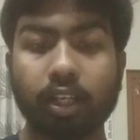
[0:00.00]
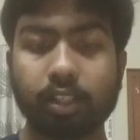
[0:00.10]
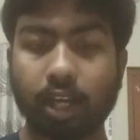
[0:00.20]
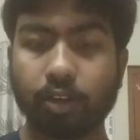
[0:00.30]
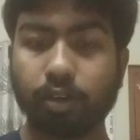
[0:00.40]

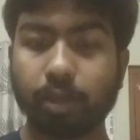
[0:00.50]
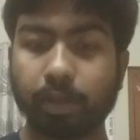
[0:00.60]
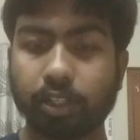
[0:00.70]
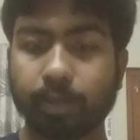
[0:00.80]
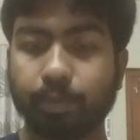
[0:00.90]
জানুয়ারি
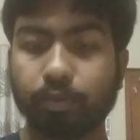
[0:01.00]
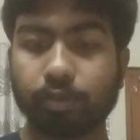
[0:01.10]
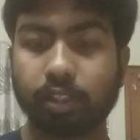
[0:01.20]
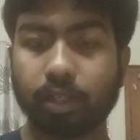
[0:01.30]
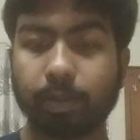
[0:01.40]
মাসে
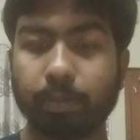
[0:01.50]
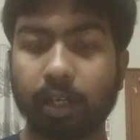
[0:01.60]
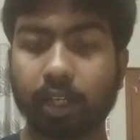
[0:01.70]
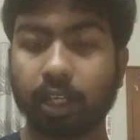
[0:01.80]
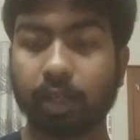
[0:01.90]
পুরুষদের
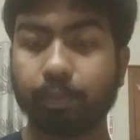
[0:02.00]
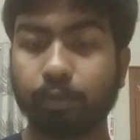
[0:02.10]
বিভাগে